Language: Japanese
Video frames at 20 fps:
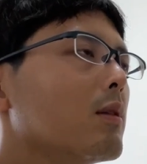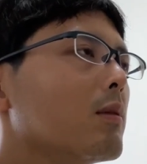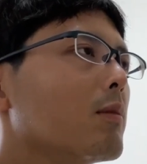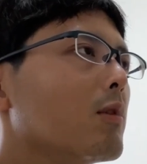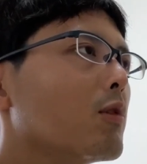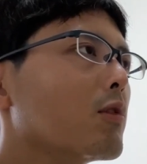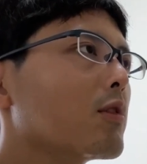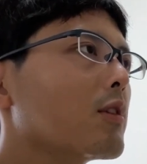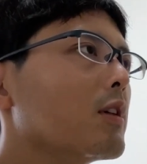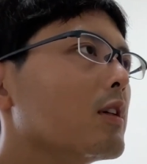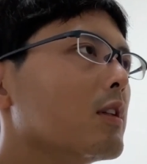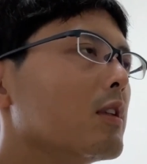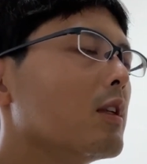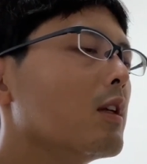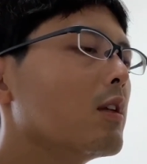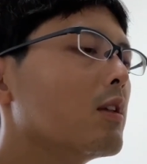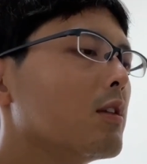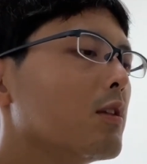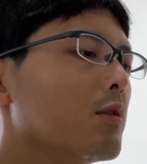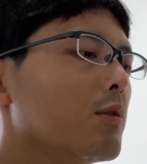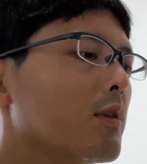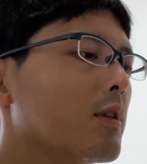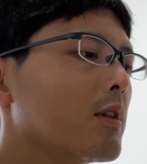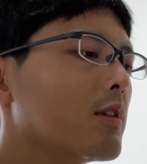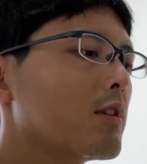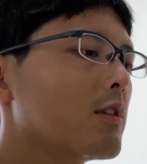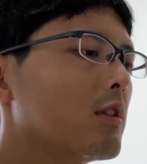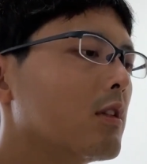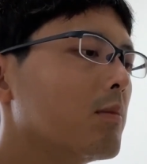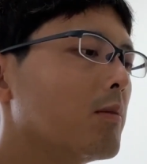まあ、抑えてっていう感
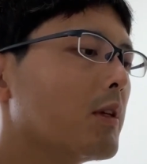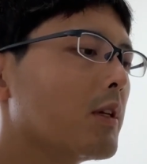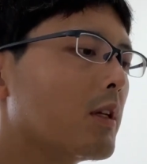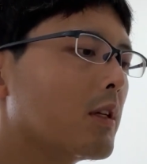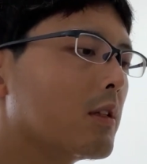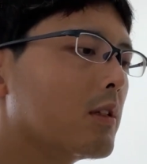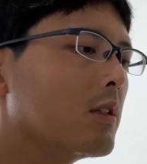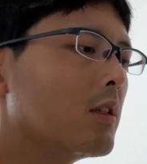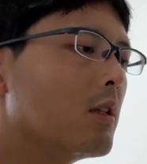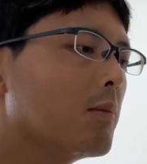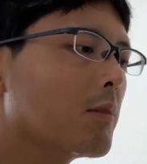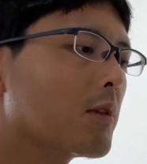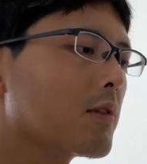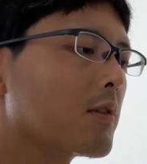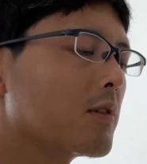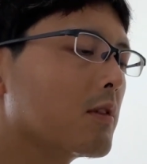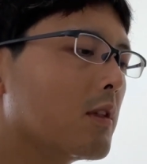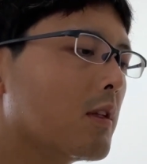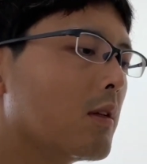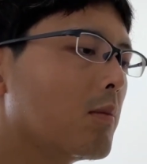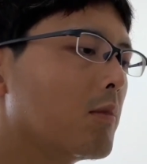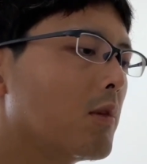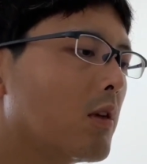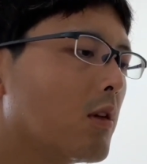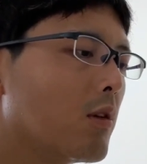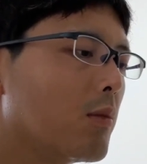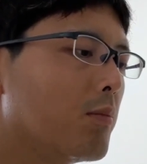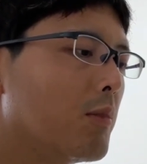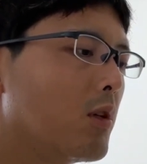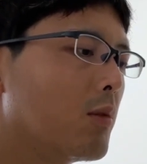じで、まあ、やっていますね。ま
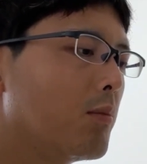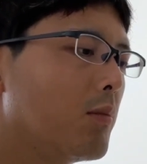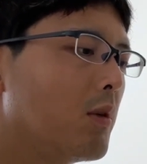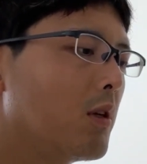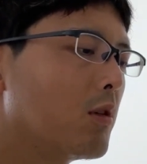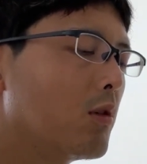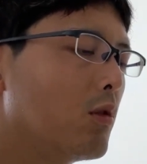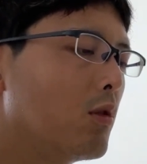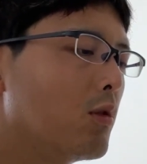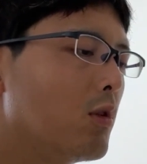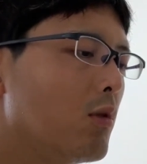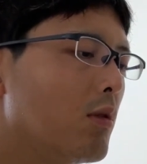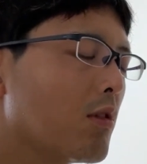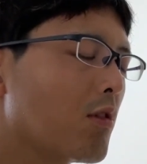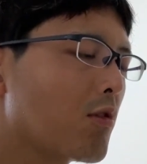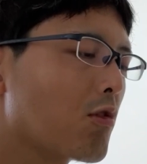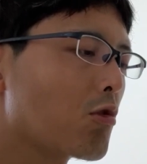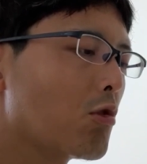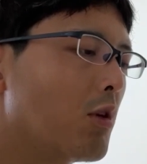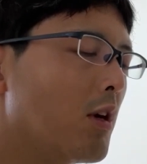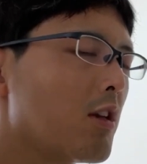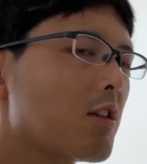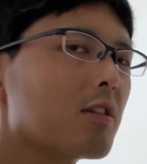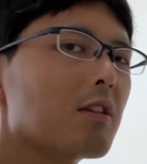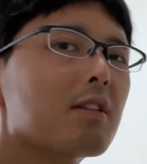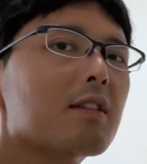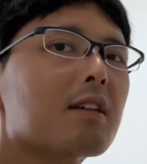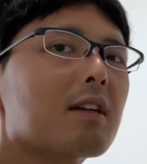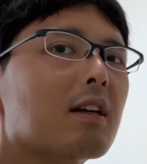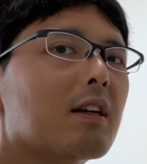あ、まあ、まあ、要はその障害者
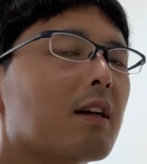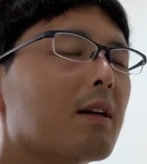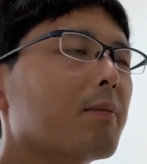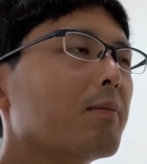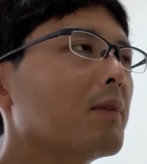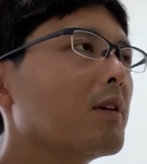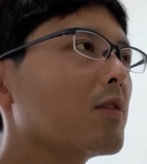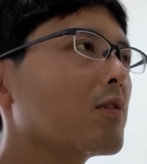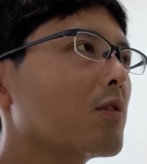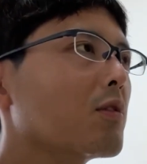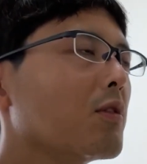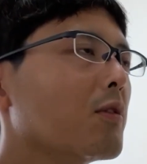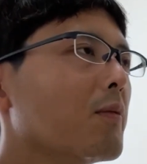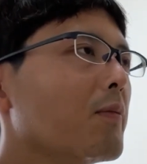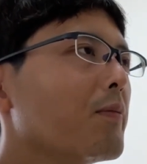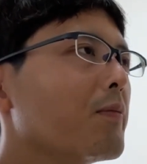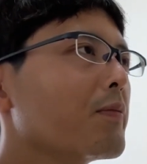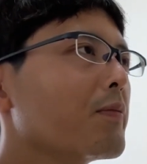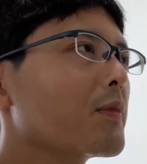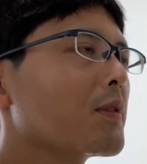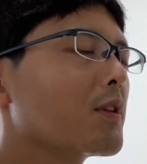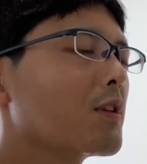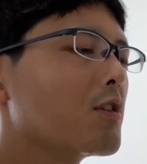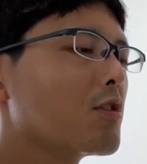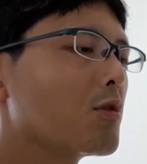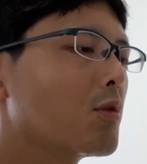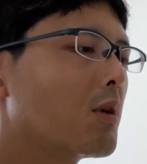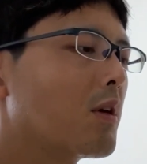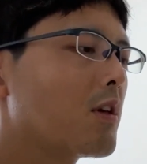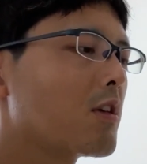ですから、まあ、その、
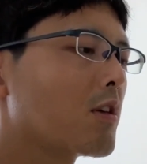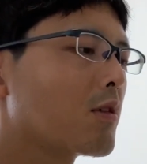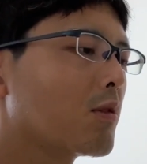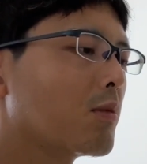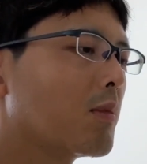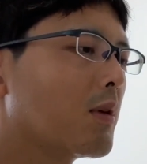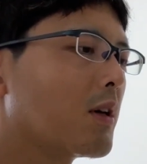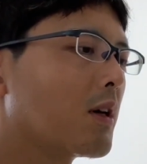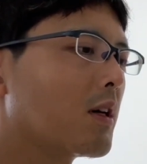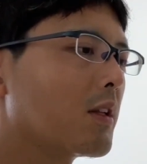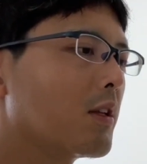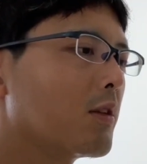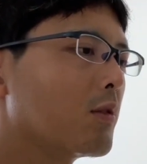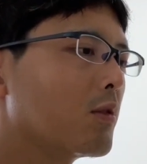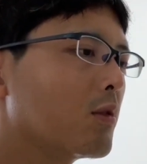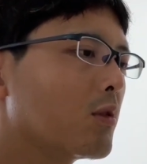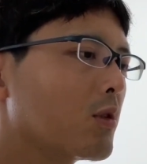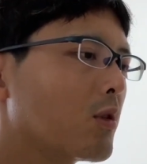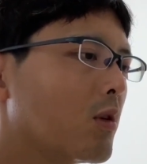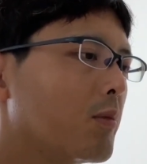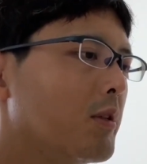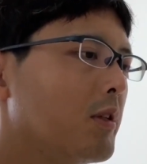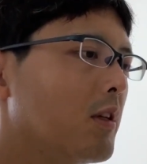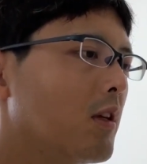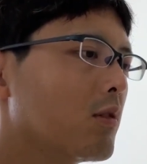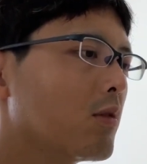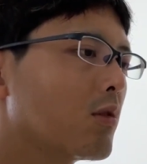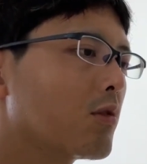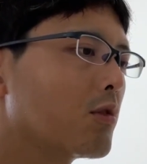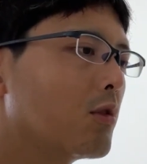障害者のまあ方と
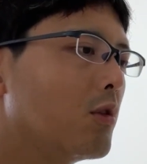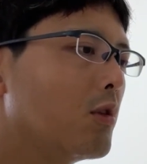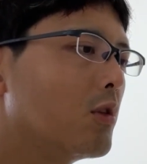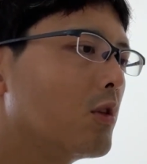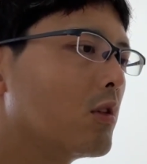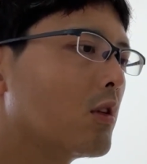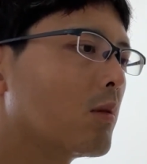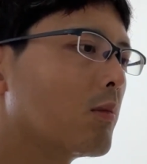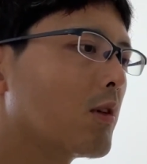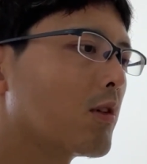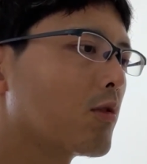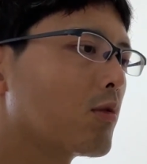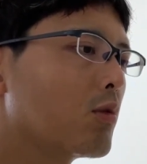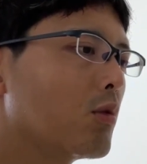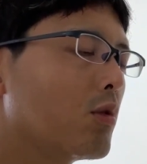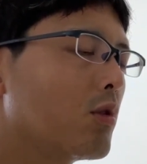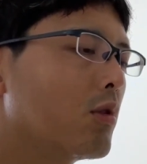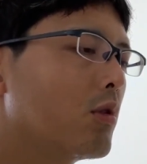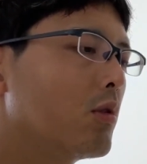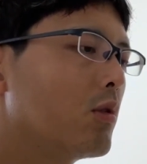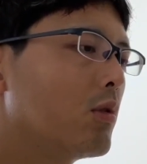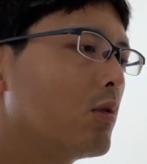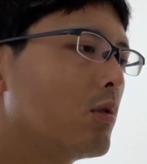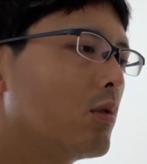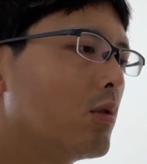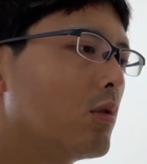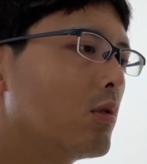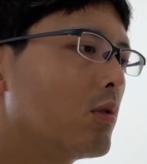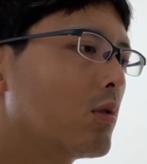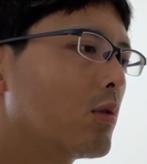コミュニケーションするというのは、まあ、そう
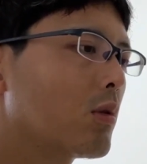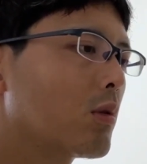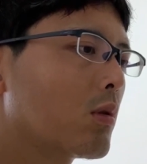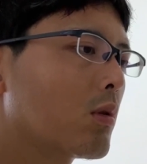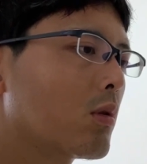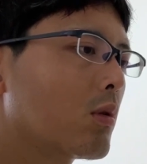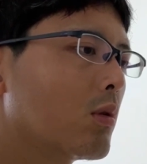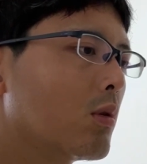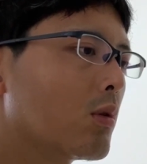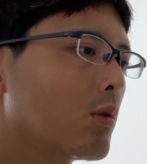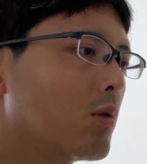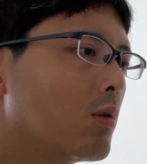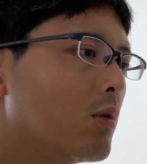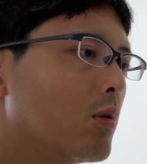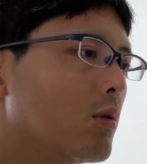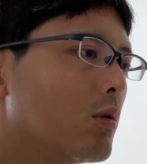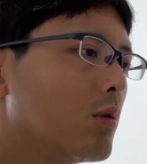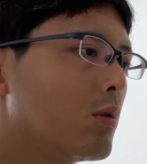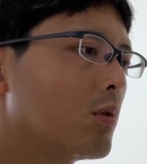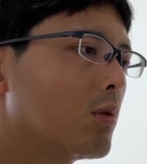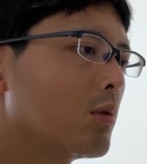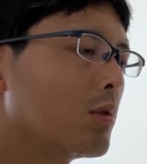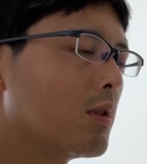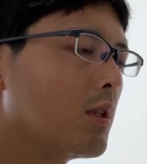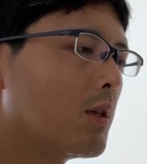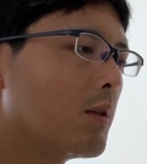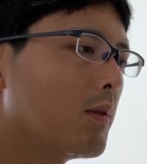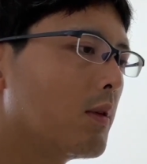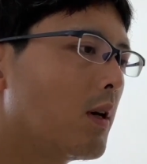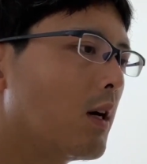いうこと
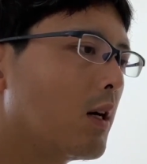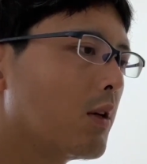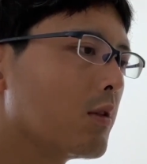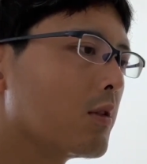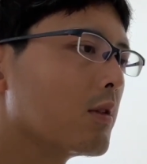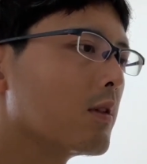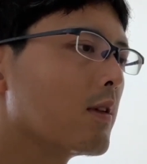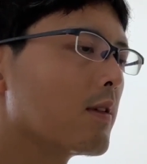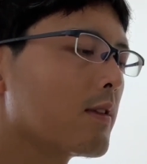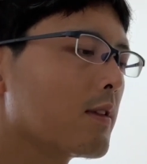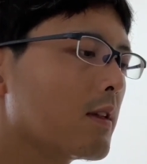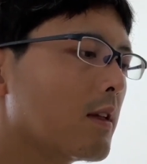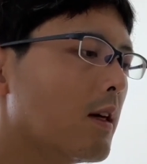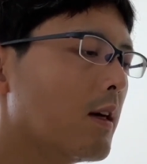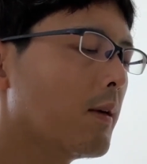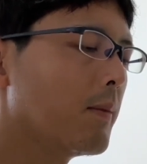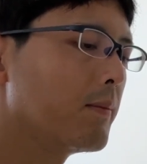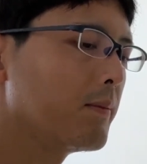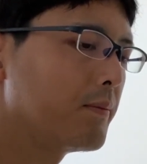ではあるんですが、